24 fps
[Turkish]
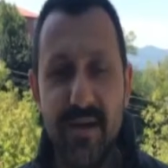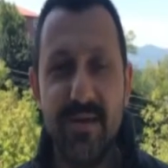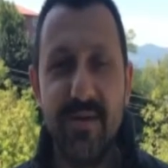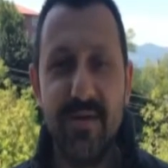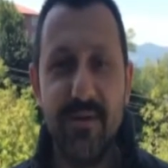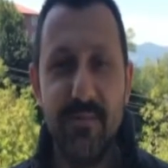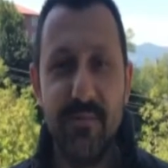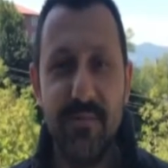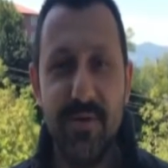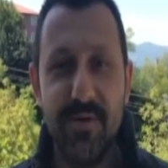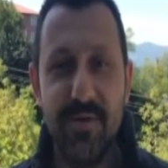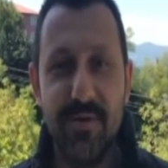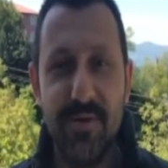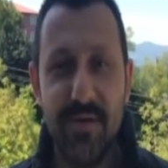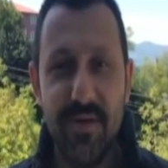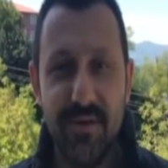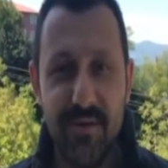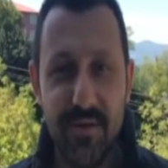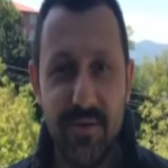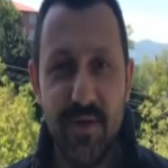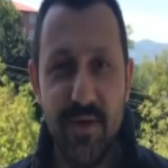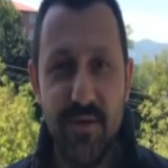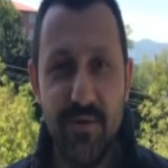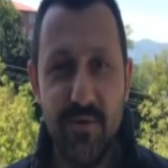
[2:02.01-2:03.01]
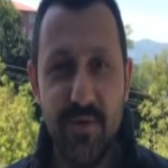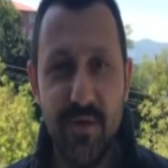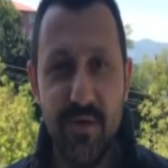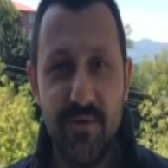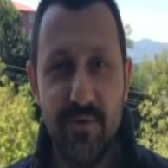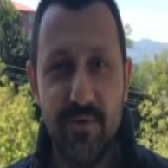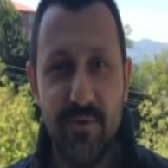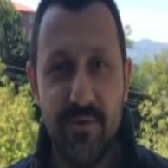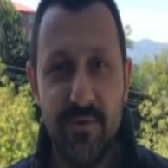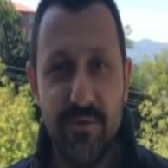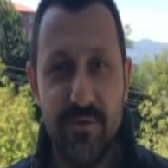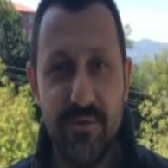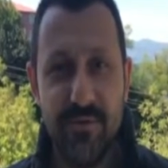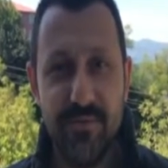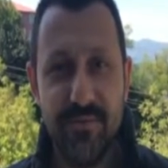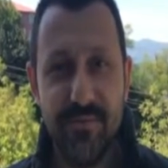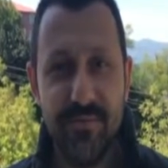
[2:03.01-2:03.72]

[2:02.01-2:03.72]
Aşkın Başkan'a teşekkür ediyoruz.